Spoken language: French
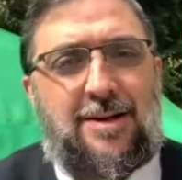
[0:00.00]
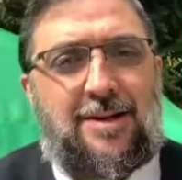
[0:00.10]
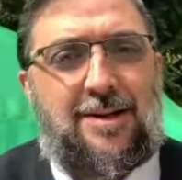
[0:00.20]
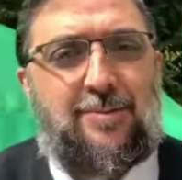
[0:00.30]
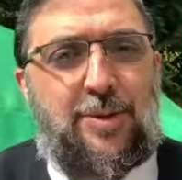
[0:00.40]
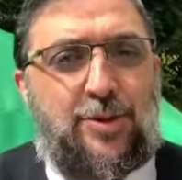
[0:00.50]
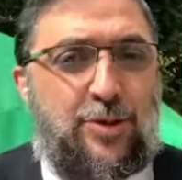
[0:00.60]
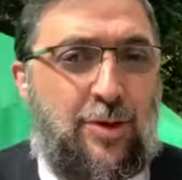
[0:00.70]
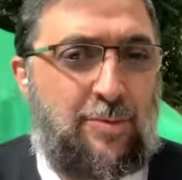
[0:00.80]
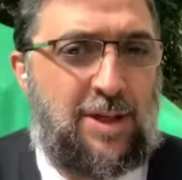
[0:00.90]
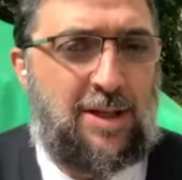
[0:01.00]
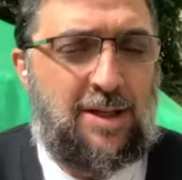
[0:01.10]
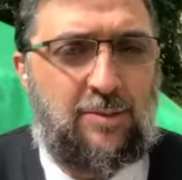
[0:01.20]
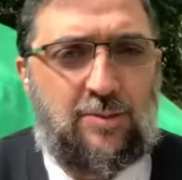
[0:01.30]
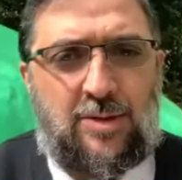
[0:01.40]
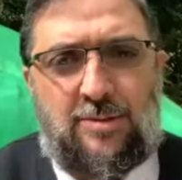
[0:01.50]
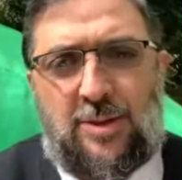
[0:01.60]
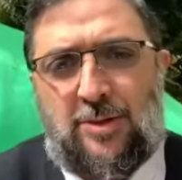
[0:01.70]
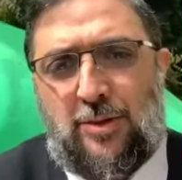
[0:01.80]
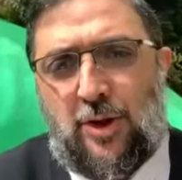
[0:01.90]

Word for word: les poches, remplir les comptes en banque,